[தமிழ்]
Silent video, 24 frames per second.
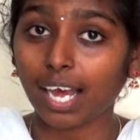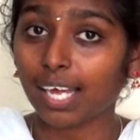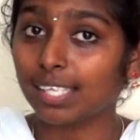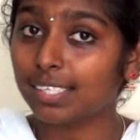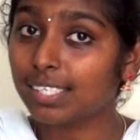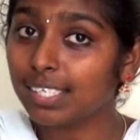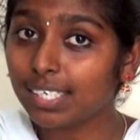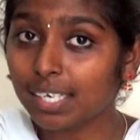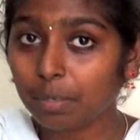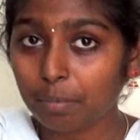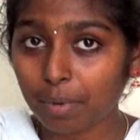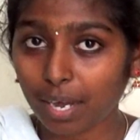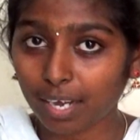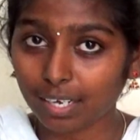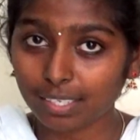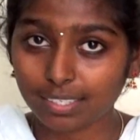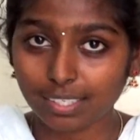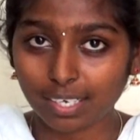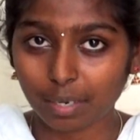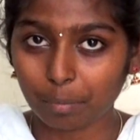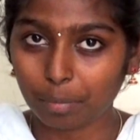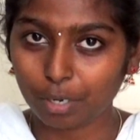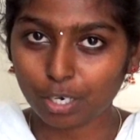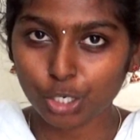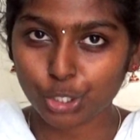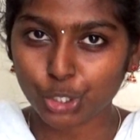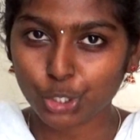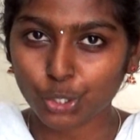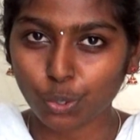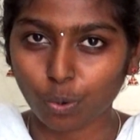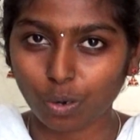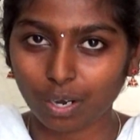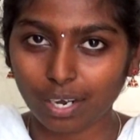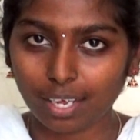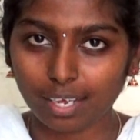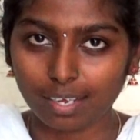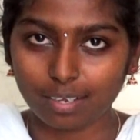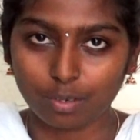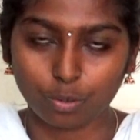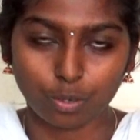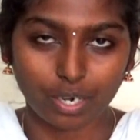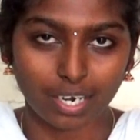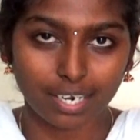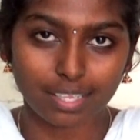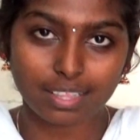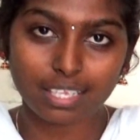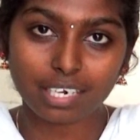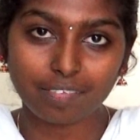அதிகமாகுது அப்படின்னு வச்சுக்கோங்களேன் ஒரு
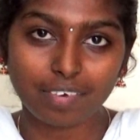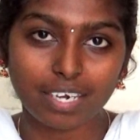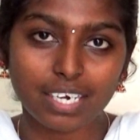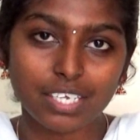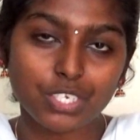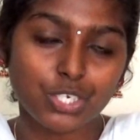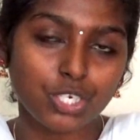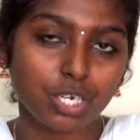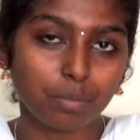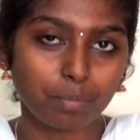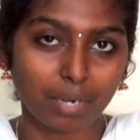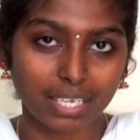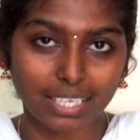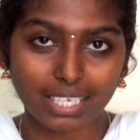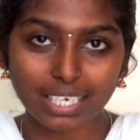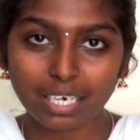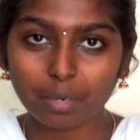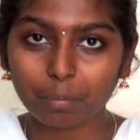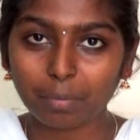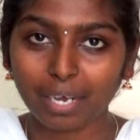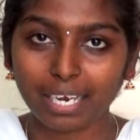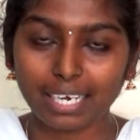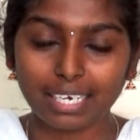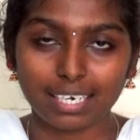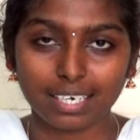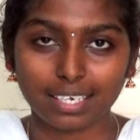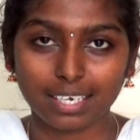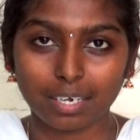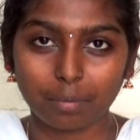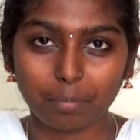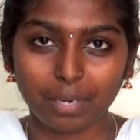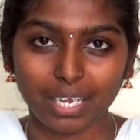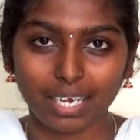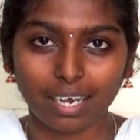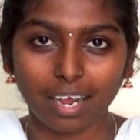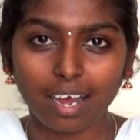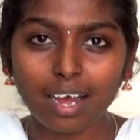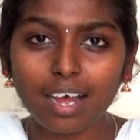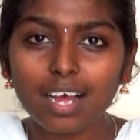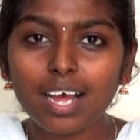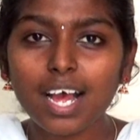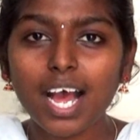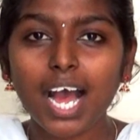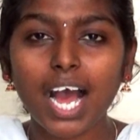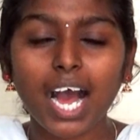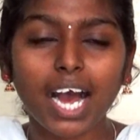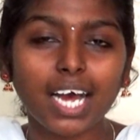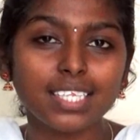இடத்துல வெளிச்சம் அதிகமாகிட்டு இருக்கு அப்படின்னா
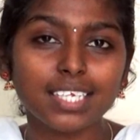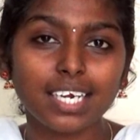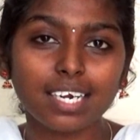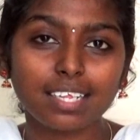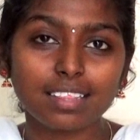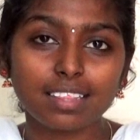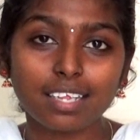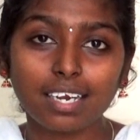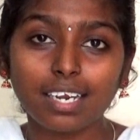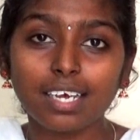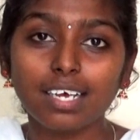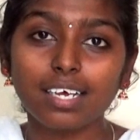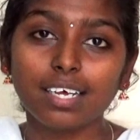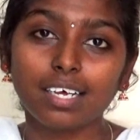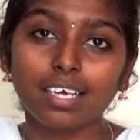அந்த இடத்துல